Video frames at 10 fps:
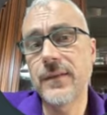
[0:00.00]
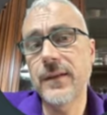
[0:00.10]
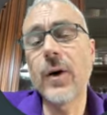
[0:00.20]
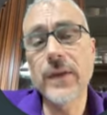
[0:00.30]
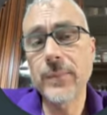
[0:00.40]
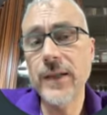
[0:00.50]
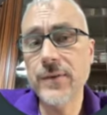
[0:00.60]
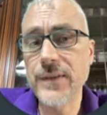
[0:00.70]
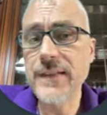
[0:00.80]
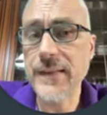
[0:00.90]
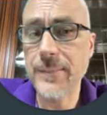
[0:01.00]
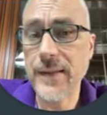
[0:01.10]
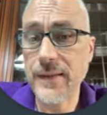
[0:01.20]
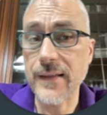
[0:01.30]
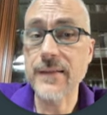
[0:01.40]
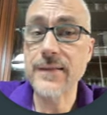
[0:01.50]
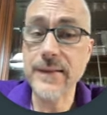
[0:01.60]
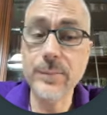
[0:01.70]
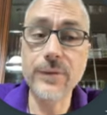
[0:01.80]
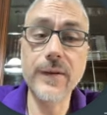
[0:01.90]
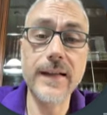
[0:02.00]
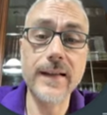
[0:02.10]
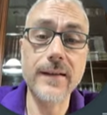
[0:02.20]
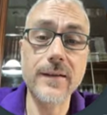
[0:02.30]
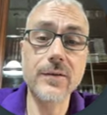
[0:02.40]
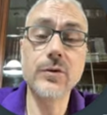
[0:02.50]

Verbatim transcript: Ho una buona notizia per te, si può fare